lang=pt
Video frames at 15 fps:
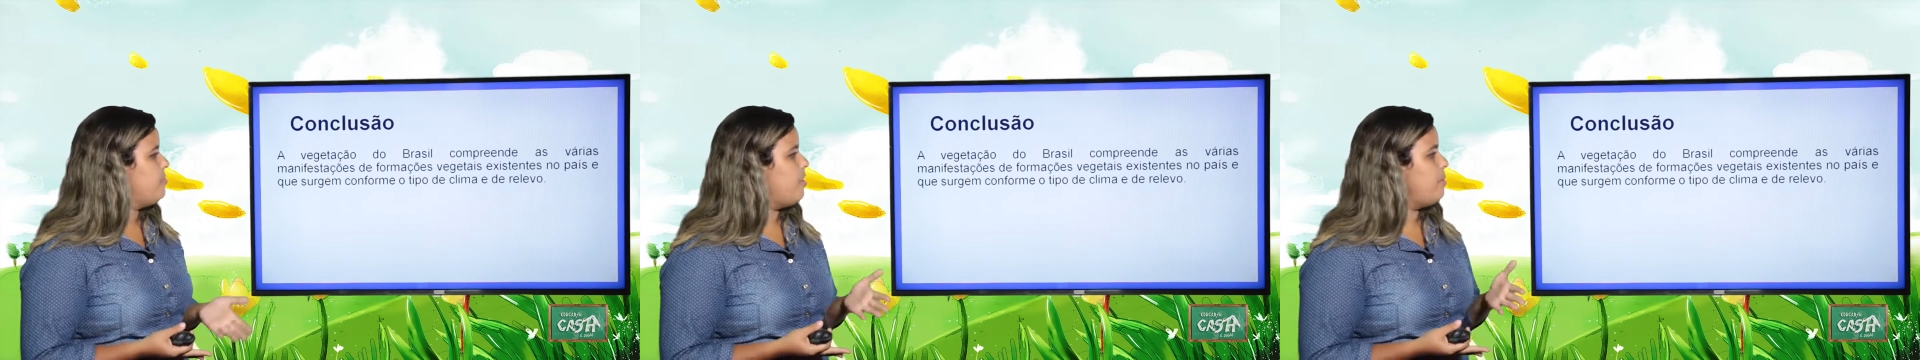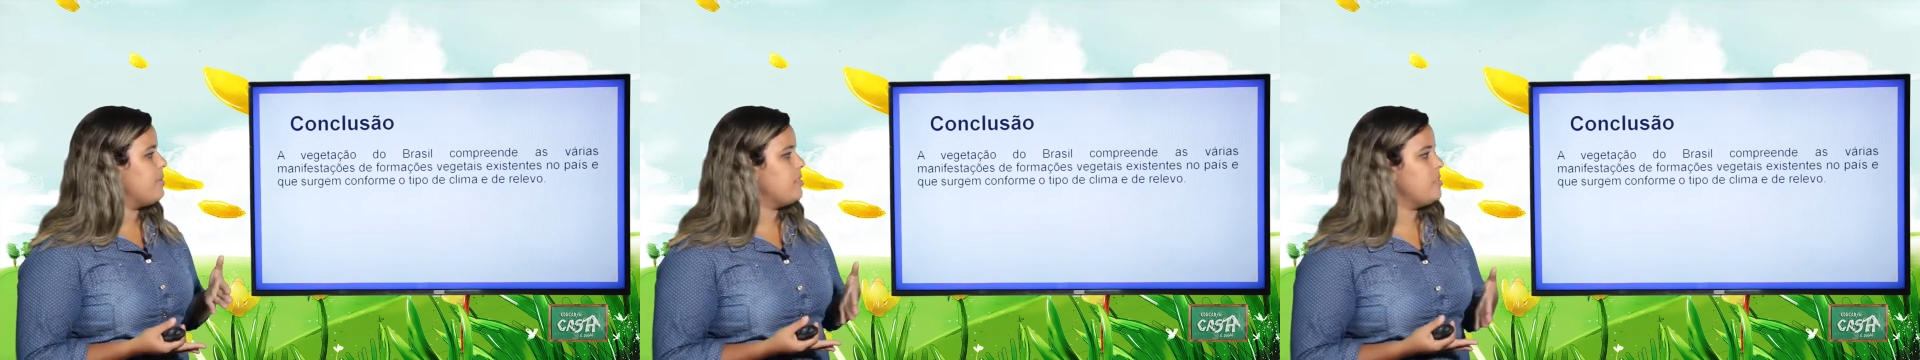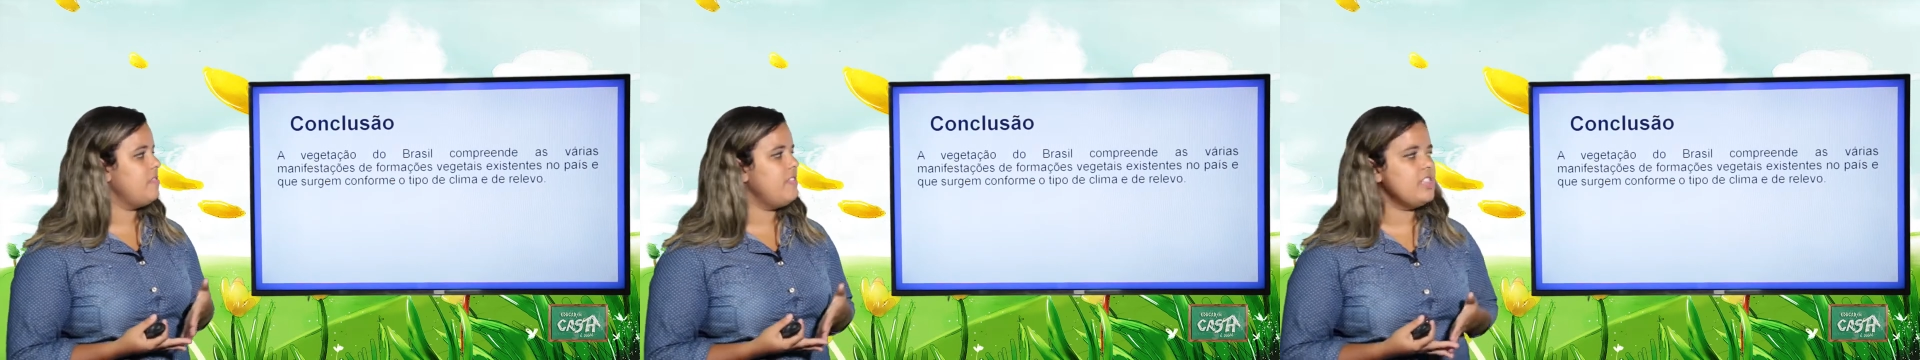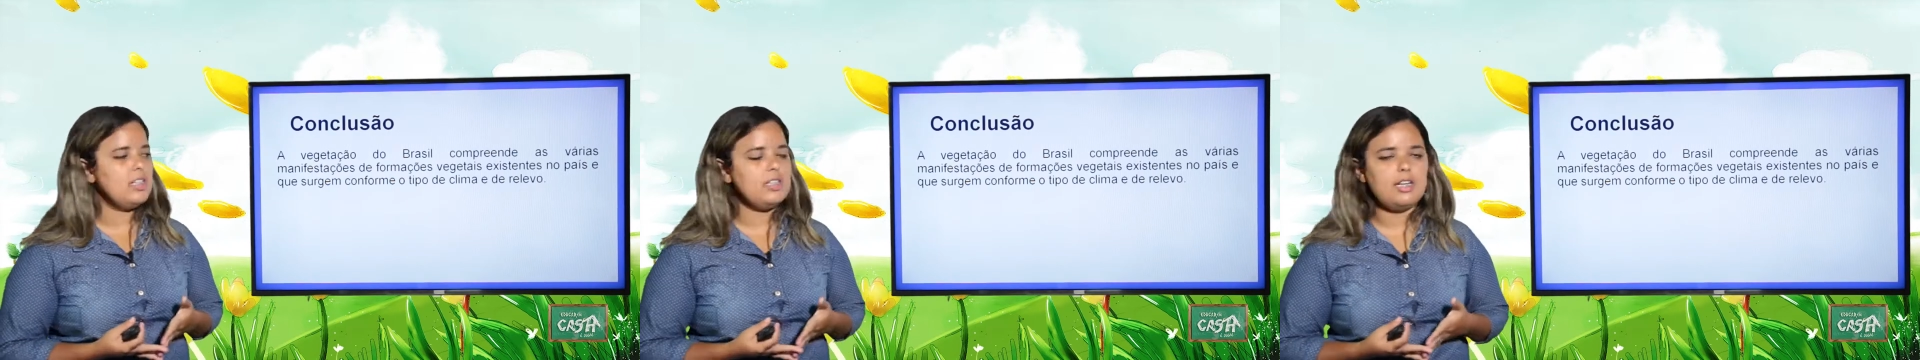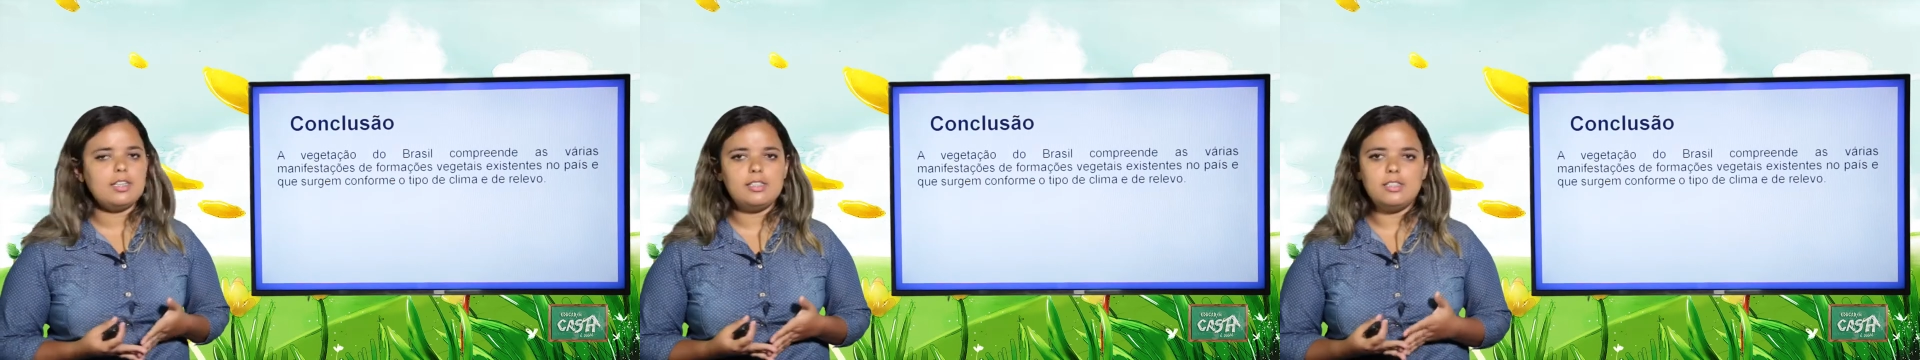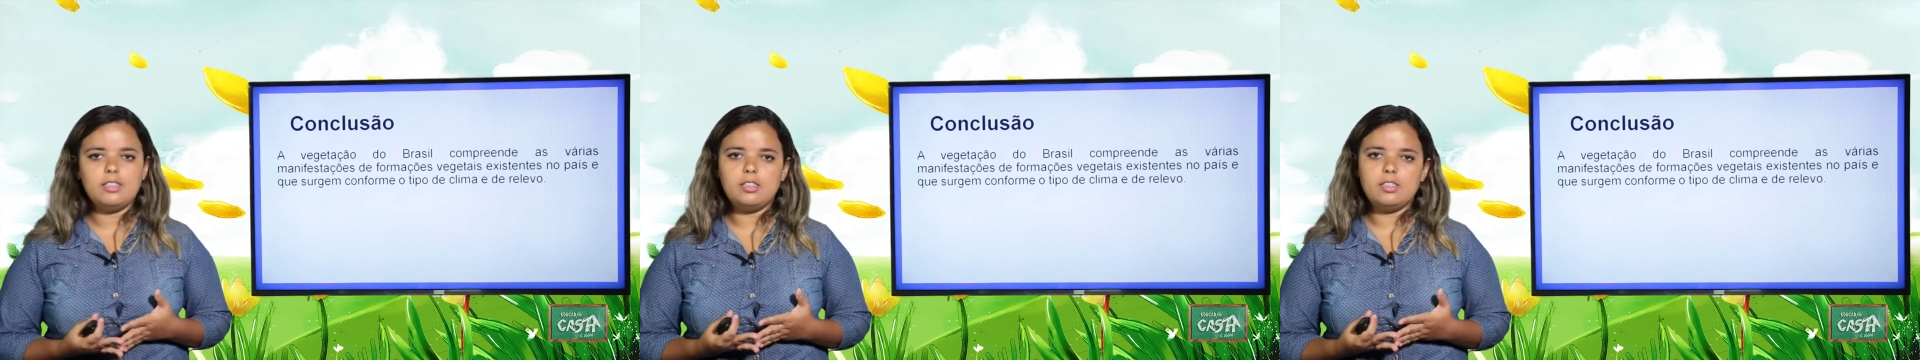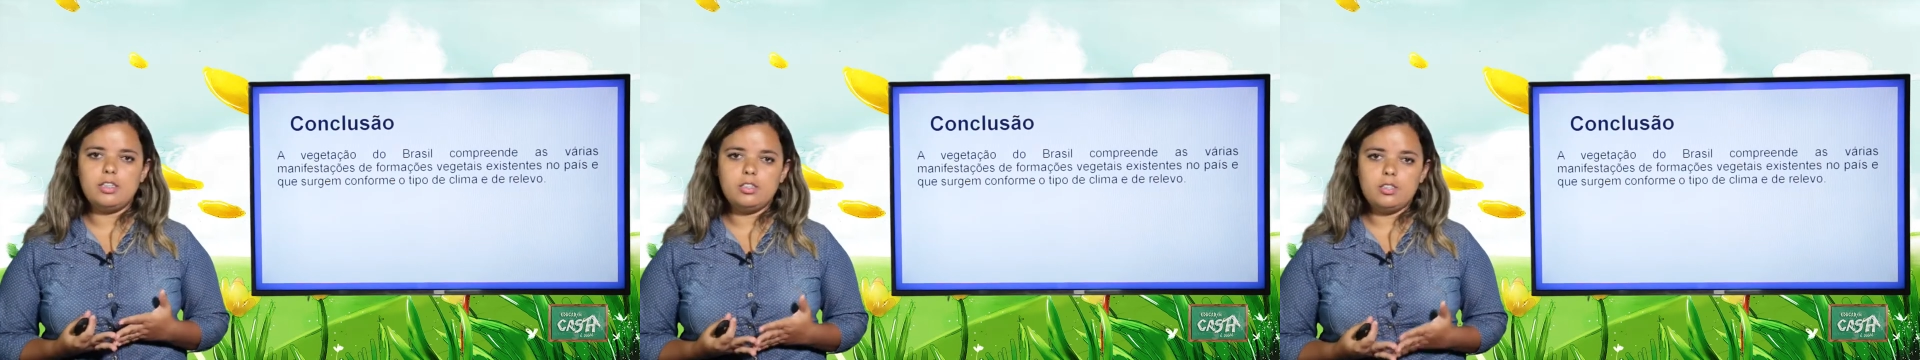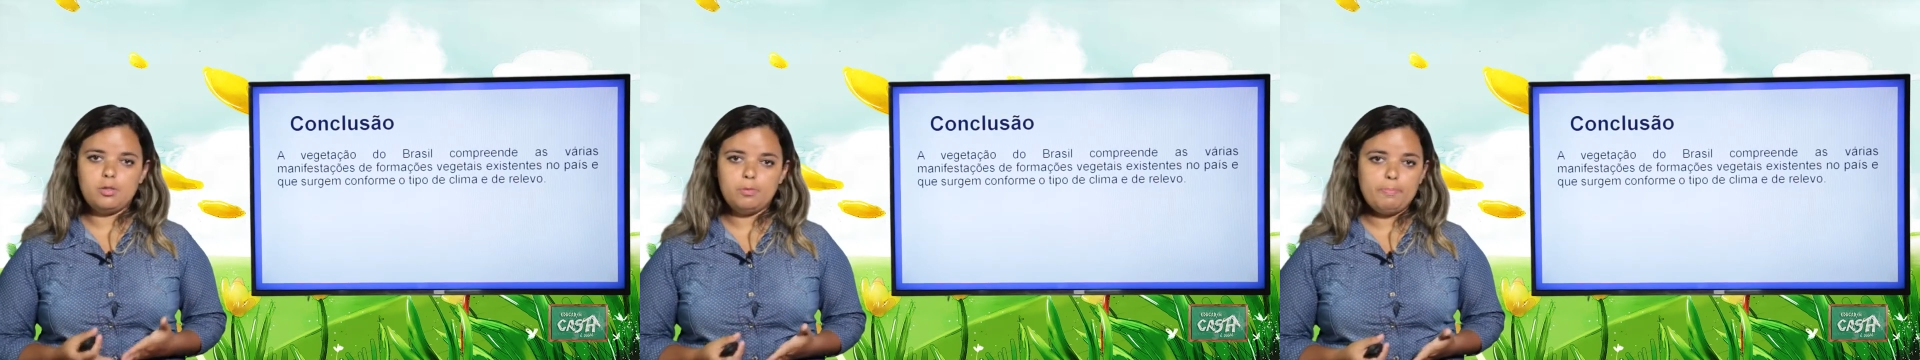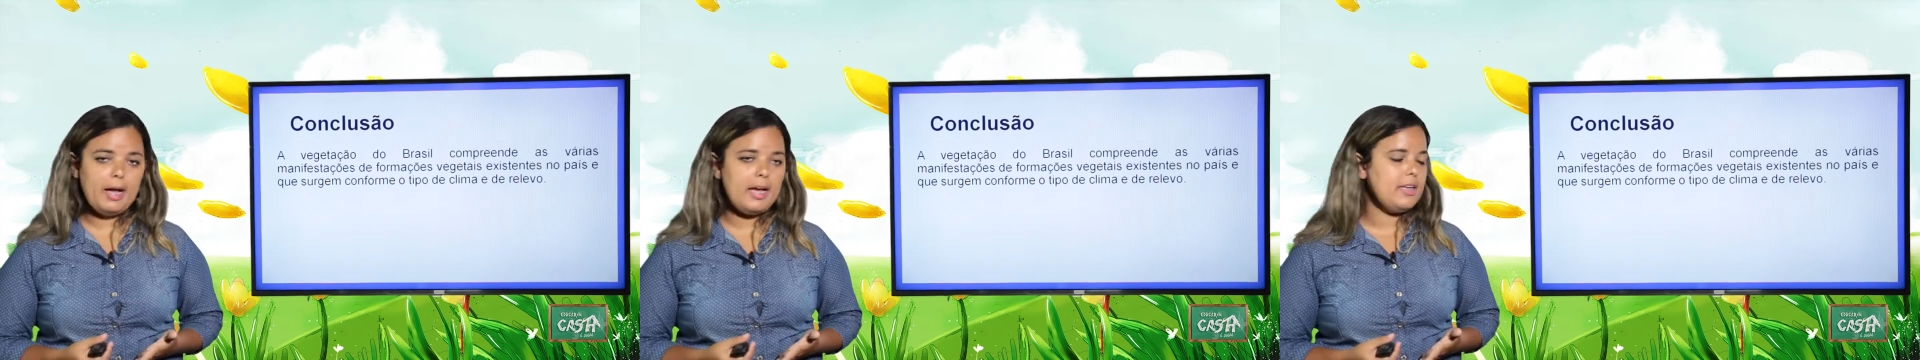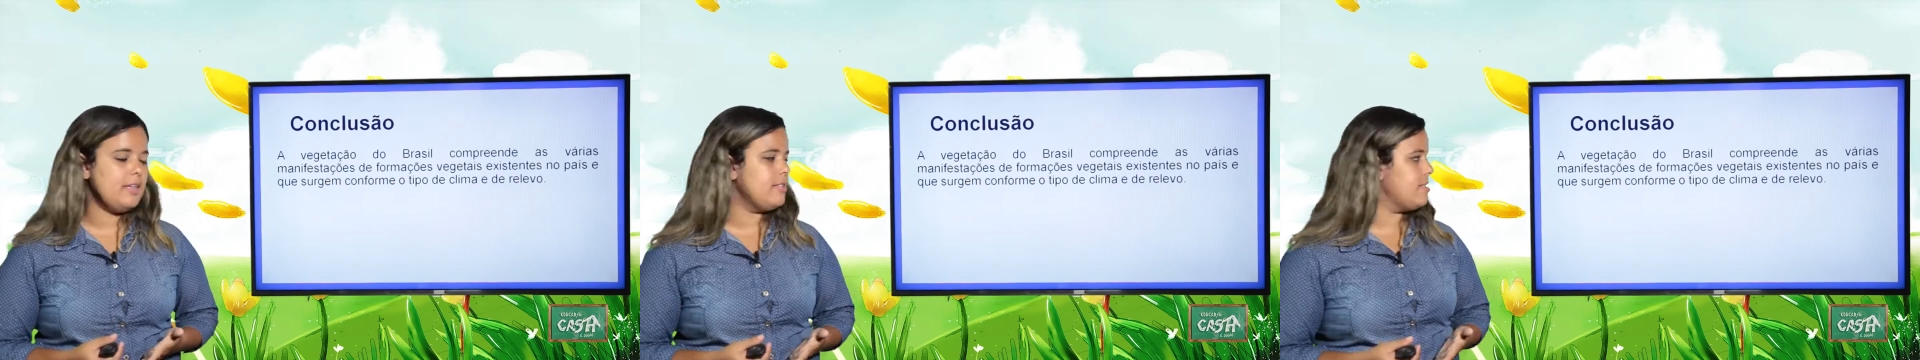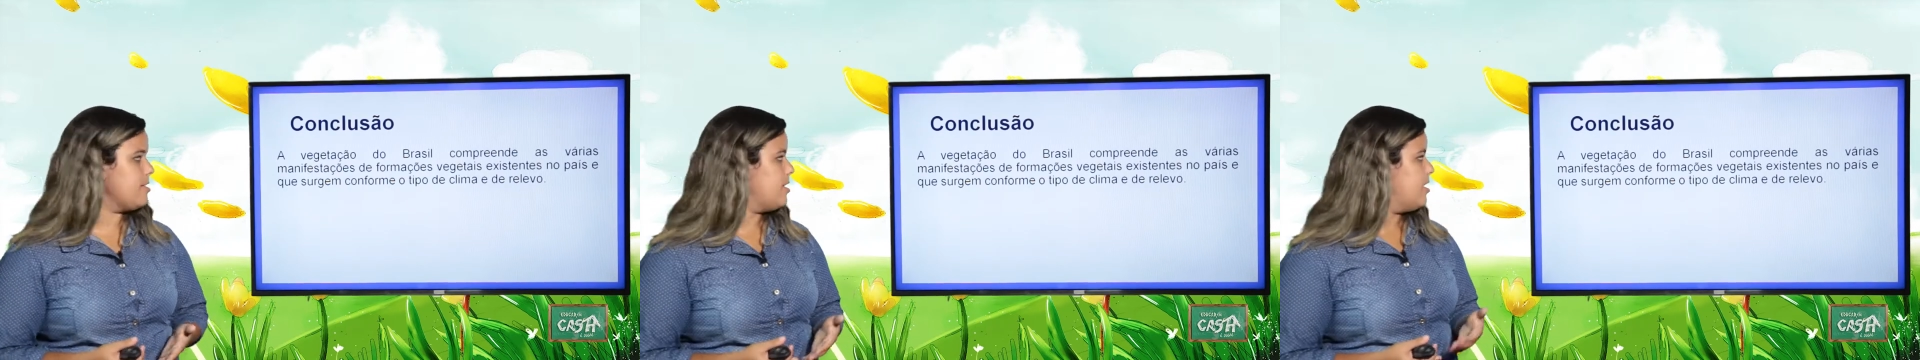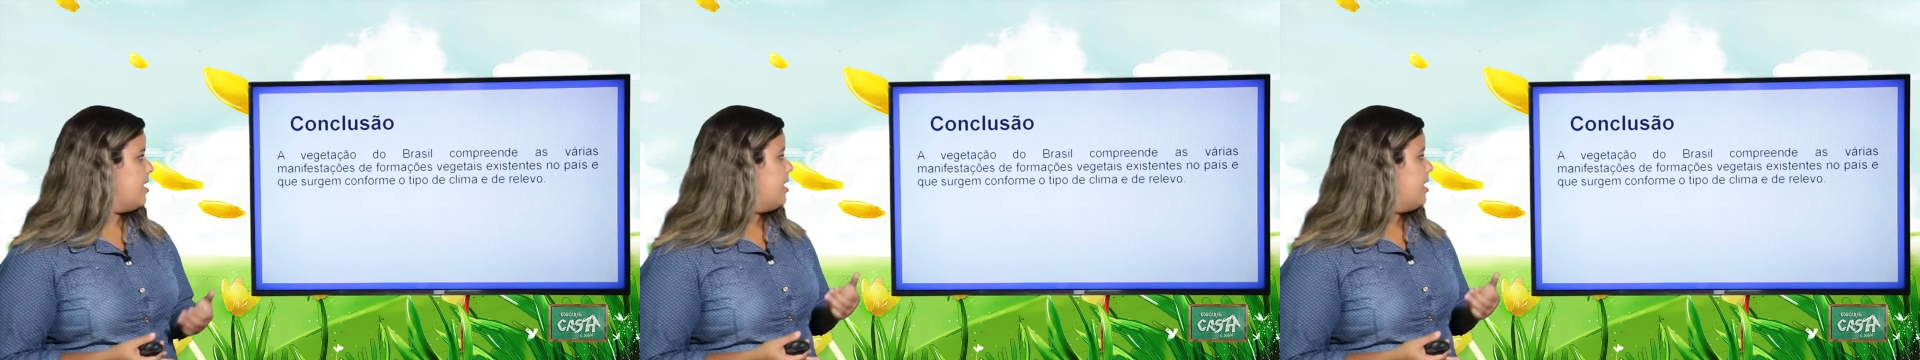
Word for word: formações vegetais existentes no país